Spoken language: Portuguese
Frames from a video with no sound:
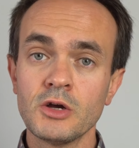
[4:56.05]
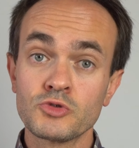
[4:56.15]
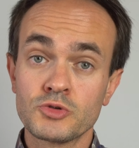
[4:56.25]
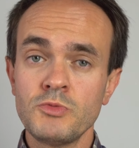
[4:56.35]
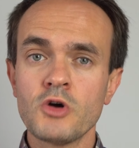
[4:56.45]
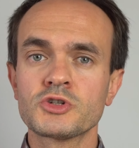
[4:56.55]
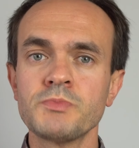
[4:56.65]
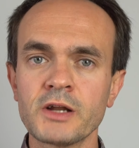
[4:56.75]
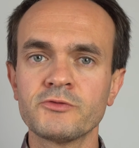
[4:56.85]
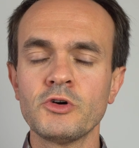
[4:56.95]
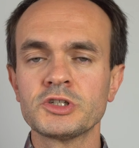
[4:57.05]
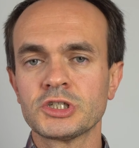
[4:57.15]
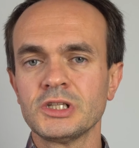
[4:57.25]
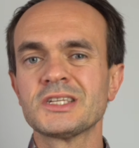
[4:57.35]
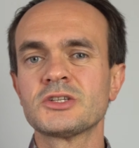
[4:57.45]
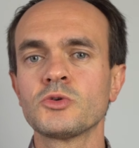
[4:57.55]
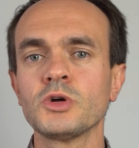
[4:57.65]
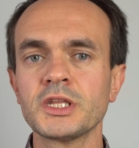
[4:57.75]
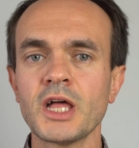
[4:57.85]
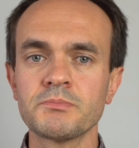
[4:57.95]
os melhores smartphones relação
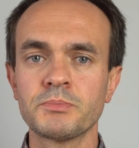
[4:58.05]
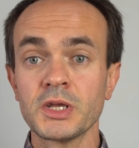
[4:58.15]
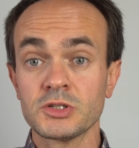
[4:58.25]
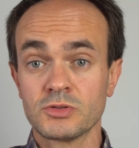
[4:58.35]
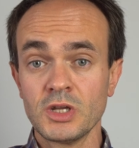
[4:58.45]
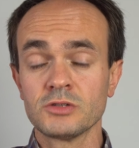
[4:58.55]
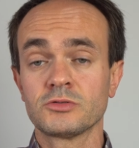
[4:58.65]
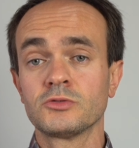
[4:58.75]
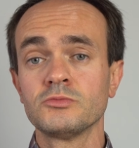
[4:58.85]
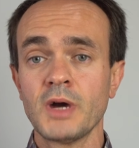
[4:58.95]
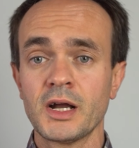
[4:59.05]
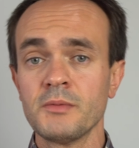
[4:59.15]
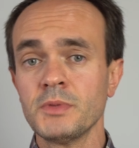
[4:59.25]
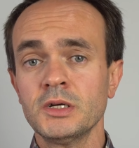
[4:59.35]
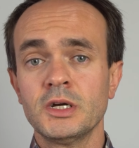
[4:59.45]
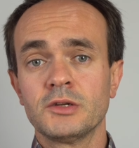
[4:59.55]
qualidade-preço dentro de uma gama,